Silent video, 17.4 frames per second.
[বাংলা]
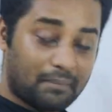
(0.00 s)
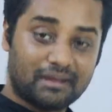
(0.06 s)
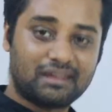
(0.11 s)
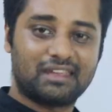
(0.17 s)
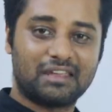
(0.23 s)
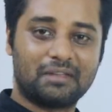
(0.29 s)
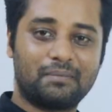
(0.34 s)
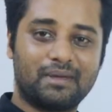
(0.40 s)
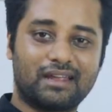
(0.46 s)

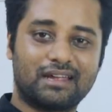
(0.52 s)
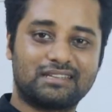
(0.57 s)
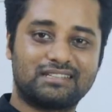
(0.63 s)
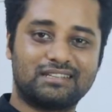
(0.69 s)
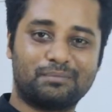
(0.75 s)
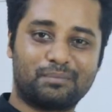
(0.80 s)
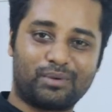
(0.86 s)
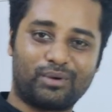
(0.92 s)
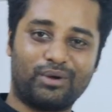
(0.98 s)
আপেক্ষিক বেগের
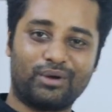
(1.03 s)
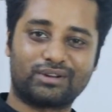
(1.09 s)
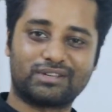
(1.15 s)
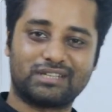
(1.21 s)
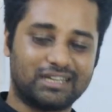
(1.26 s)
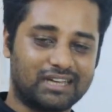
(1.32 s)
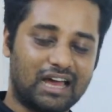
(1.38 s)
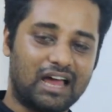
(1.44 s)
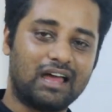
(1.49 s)
যে প্রয়োগ
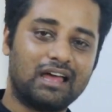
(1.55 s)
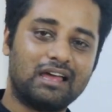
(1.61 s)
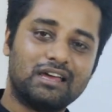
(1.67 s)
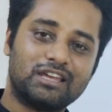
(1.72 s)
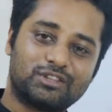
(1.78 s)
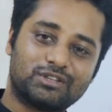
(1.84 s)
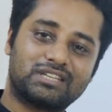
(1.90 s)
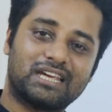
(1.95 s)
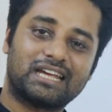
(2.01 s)
সেটা
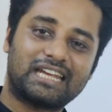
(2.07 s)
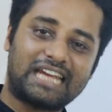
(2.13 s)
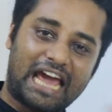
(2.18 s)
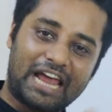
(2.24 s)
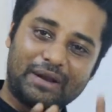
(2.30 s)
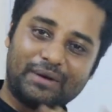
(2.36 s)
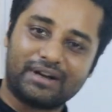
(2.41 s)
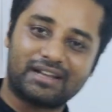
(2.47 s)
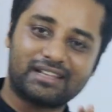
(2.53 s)
তো সে
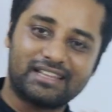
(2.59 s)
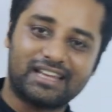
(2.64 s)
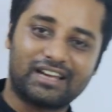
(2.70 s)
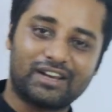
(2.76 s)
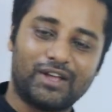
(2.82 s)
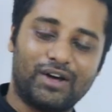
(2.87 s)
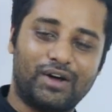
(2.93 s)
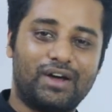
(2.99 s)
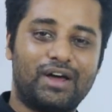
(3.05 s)
কেন এটা
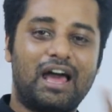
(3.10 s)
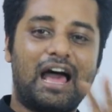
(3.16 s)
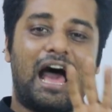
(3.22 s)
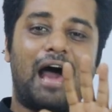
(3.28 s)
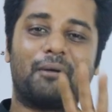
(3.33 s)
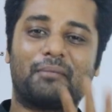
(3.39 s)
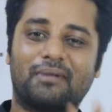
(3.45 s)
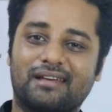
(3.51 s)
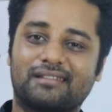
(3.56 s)
দেখলো
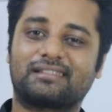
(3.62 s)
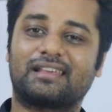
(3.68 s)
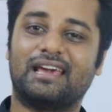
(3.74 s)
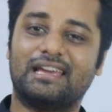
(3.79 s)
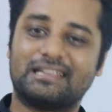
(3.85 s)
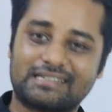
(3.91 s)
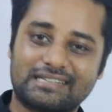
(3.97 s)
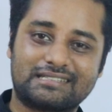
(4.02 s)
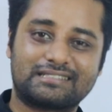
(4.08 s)
আমরা আজকে
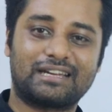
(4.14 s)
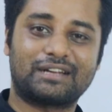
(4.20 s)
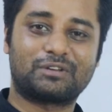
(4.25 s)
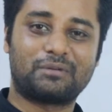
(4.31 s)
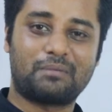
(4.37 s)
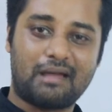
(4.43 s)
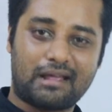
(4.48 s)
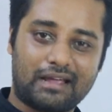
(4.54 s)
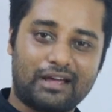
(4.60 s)
এই জিনিসটা
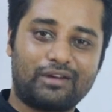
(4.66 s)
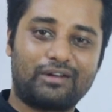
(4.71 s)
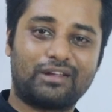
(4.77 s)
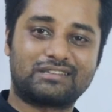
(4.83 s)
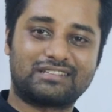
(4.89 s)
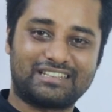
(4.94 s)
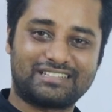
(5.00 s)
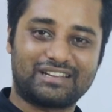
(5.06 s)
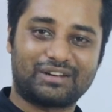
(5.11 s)
একটু ব্যাখ্যা
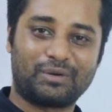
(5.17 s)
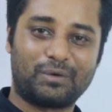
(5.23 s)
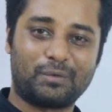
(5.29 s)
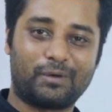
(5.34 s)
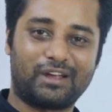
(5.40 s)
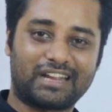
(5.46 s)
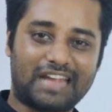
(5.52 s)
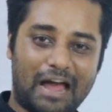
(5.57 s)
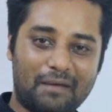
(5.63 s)
করার চেষ্টা
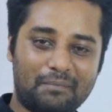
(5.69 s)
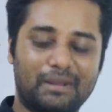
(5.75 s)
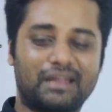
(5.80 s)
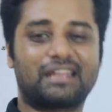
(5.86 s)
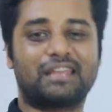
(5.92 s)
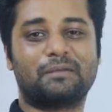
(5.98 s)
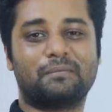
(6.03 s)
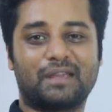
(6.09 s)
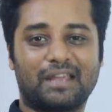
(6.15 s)
করবো আর কি
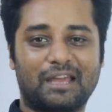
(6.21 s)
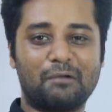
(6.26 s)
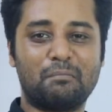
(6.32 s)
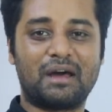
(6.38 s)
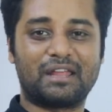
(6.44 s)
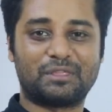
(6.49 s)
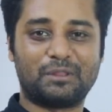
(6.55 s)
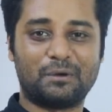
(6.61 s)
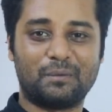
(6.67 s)
আপেক্ষিক বেগের
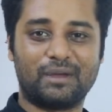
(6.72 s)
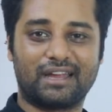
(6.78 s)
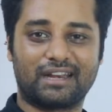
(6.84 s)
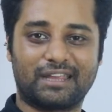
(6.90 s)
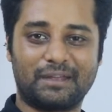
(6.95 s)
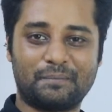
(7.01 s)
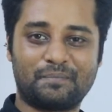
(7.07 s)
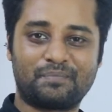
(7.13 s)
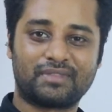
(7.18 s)
মাধ্যমে আর
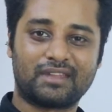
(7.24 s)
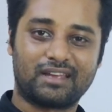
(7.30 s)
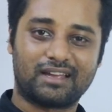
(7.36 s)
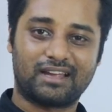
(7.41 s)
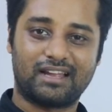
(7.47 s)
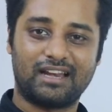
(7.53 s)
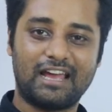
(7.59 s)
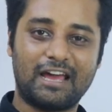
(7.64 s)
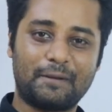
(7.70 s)
কি
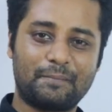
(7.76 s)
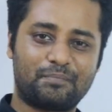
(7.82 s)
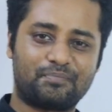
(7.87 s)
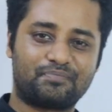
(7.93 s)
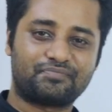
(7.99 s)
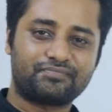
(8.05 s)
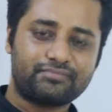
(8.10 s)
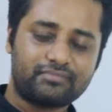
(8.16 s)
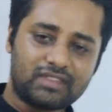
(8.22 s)
ক্লিয়ার
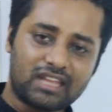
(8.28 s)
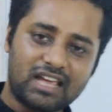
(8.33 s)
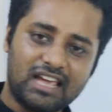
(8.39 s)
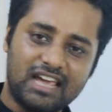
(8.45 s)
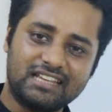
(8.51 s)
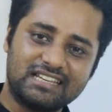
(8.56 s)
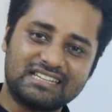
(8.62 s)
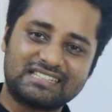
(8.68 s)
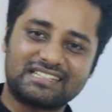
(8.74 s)

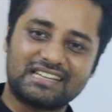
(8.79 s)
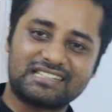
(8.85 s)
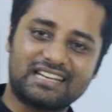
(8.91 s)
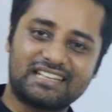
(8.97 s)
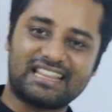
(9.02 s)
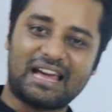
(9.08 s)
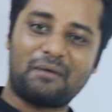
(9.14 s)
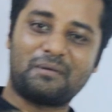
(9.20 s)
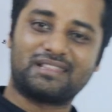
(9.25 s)
এই জিনিসটার
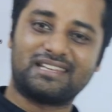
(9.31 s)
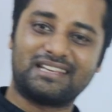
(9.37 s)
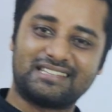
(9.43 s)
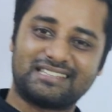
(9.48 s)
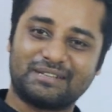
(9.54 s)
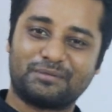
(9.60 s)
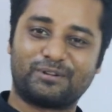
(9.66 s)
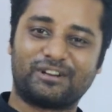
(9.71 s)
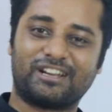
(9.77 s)
সাথে আমাদের
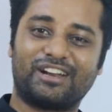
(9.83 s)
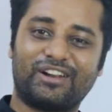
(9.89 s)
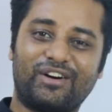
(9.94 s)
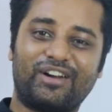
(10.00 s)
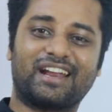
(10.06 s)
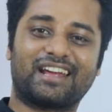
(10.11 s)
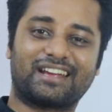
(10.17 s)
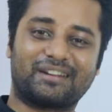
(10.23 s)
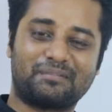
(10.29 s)
জীবনেরও
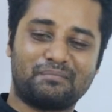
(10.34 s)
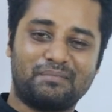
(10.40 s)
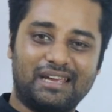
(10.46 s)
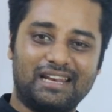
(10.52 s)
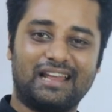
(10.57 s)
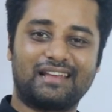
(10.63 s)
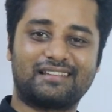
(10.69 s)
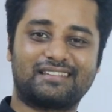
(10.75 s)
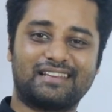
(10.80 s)
অনেক
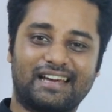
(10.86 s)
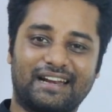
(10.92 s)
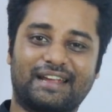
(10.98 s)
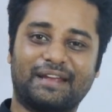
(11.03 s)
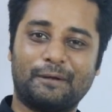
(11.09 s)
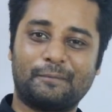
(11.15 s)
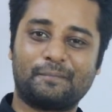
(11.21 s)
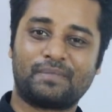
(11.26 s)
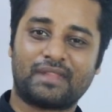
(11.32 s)
মিল আছে আর
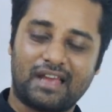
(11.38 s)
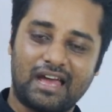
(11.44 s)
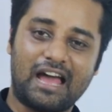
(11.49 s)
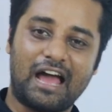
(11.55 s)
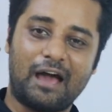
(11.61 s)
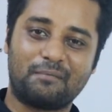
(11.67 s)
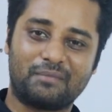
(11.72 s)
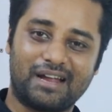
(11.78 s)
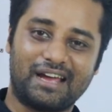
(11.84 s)
কি
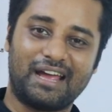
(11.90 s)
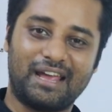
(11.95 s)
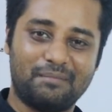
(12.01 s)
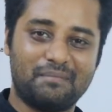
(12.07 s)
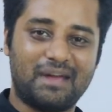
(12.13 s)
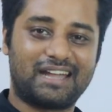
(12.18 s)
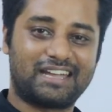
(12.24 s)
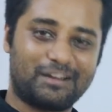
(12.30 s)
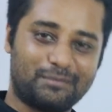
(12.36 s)
হ্যাঁ আমরা এই
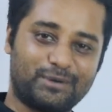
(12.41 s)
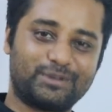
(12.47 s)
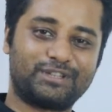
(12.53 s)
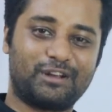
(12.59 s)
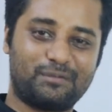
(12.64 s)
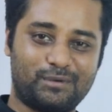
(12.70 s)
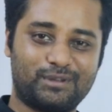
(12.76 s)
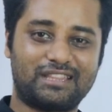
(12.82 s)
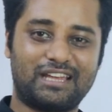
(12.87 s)
ম্যাটটা
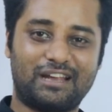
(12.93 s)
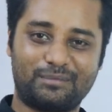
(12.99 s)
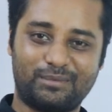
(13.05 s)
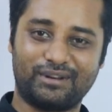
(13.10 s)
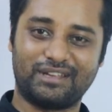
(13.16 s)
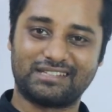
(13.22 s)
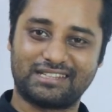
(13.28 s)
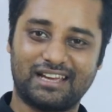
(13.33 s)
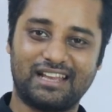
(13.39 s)
বোঝার পর
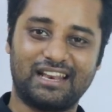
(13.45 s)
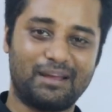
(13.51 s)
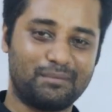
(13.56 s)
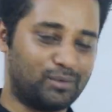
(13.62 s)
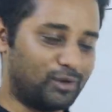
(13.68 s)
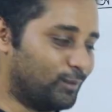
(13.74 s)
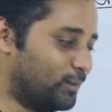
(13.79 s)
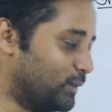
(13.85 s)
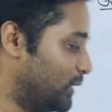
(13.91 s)
তারপর ইনশাল্লাহ
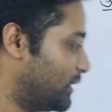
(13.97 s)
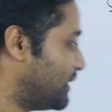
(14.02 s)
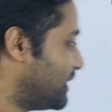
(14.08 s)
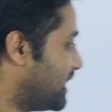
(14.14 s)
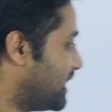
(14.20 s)
বলবো